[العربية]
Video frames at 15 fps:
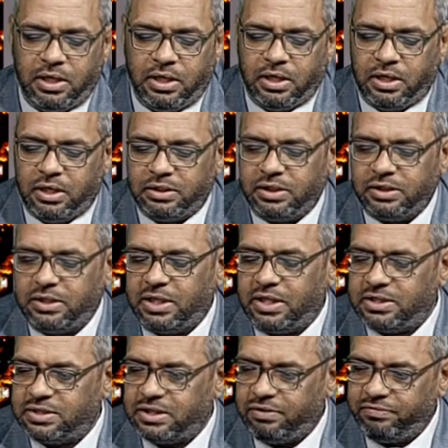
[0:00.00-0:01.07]
آه،
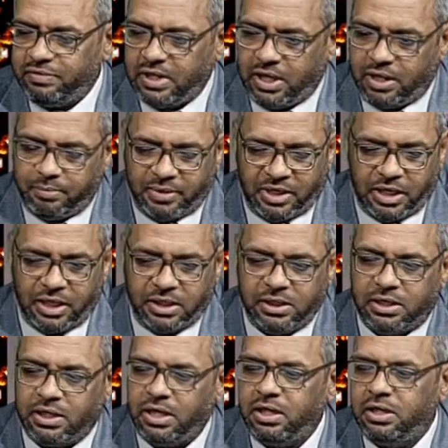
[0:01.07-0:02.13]
تتنزل فيها
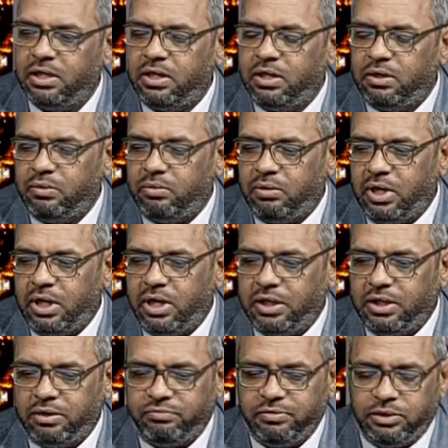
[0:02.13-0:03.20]
الملائكة
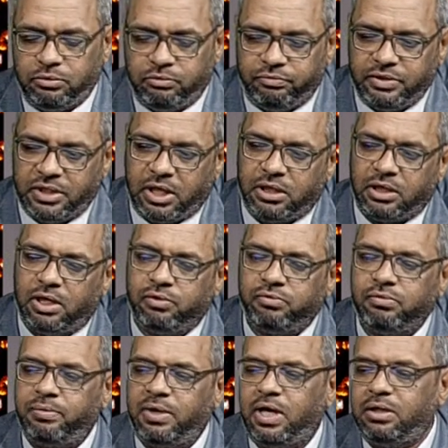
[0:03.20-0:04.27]
ويفيض فيها الله
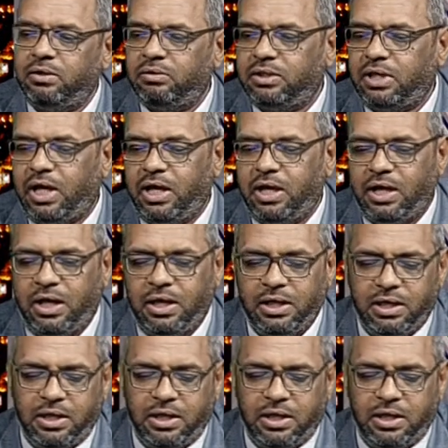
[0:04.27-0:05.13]
سبحانه وتعالى